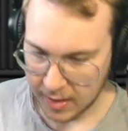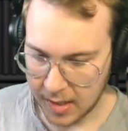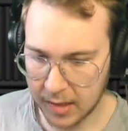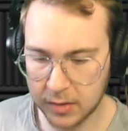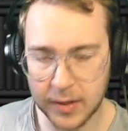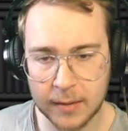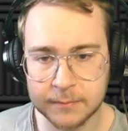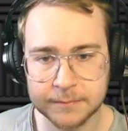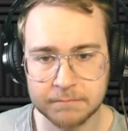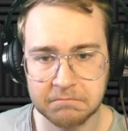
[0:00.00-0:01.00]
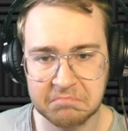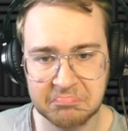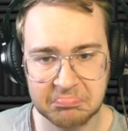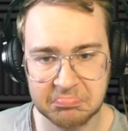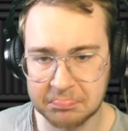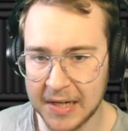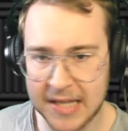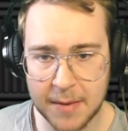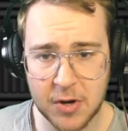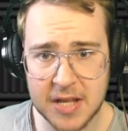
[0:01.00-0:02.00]
Allora,
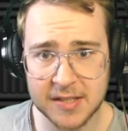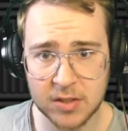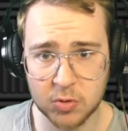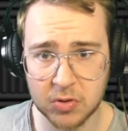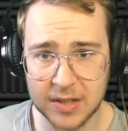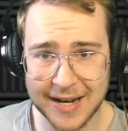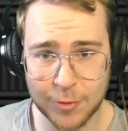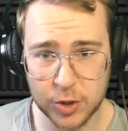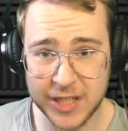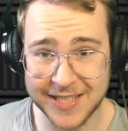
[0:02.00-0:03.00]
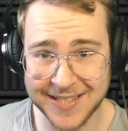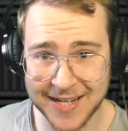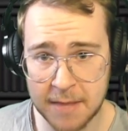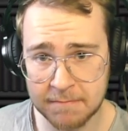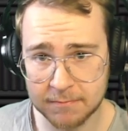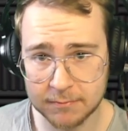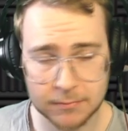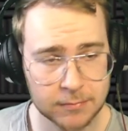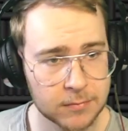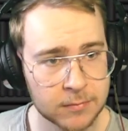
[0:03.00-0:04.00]
parliamo innanzitutto della logistica
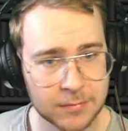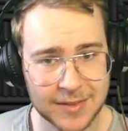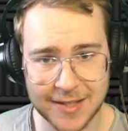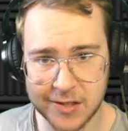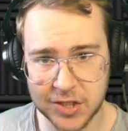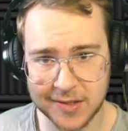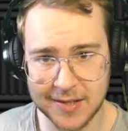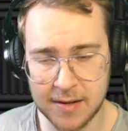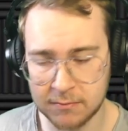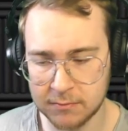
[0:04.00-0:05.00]
della città.